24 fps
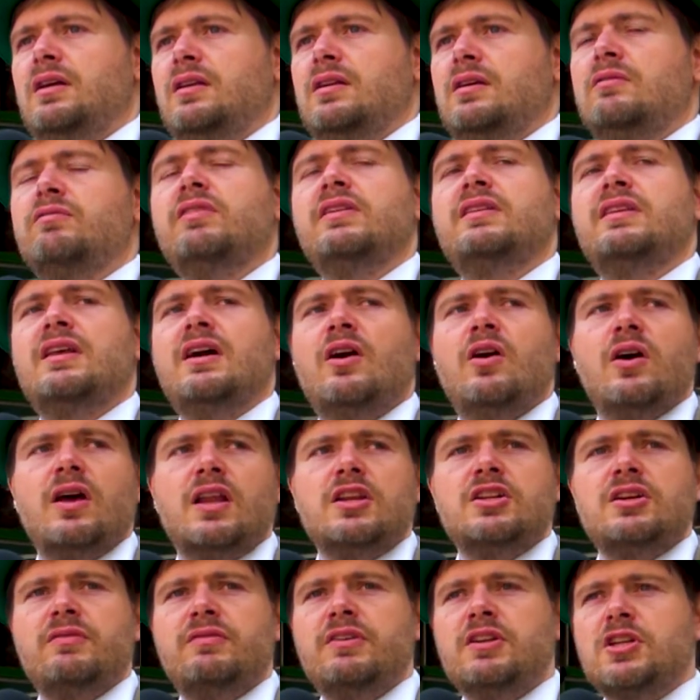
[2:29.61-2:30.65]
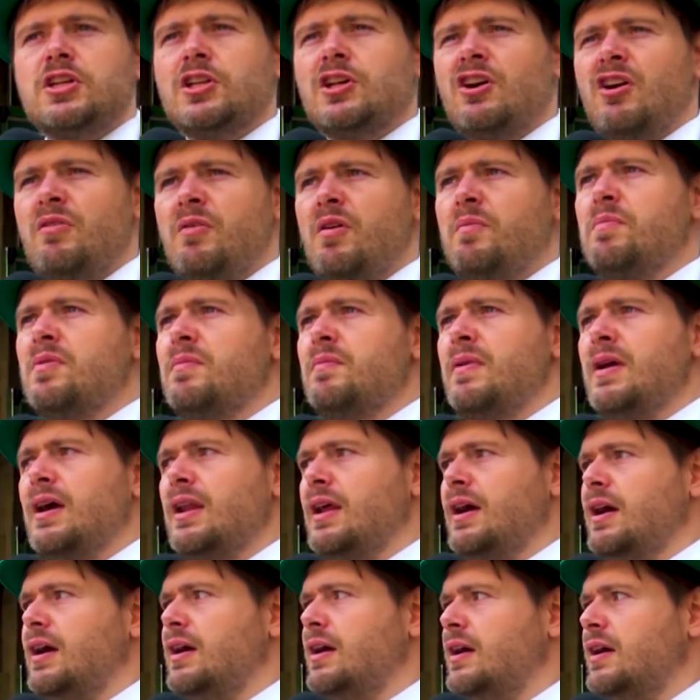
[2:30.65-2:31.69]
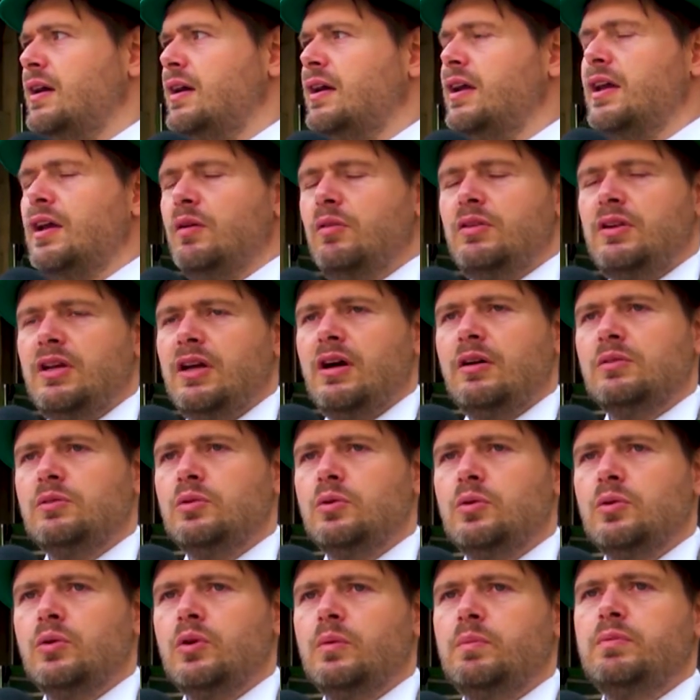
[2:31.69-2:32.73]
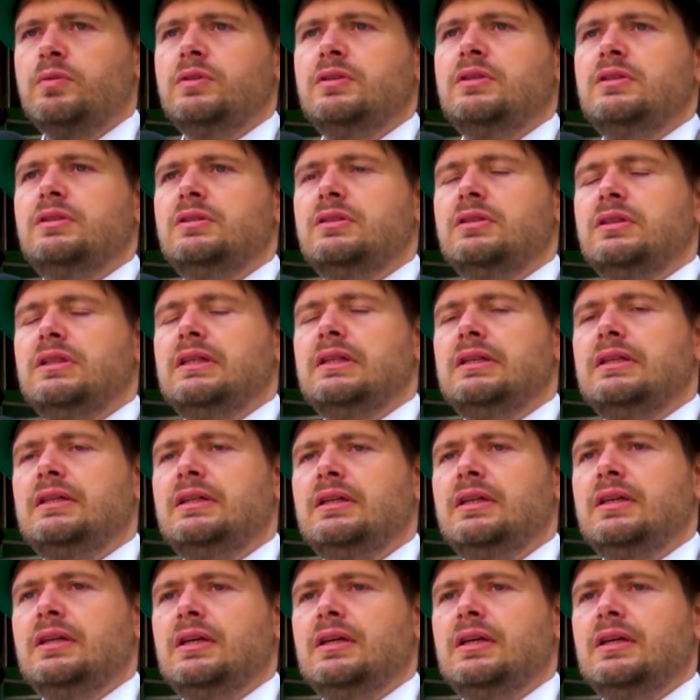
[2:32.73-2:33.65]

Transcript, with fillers: então vai ter agora dia 29 a primeira reunião do grupo. Né?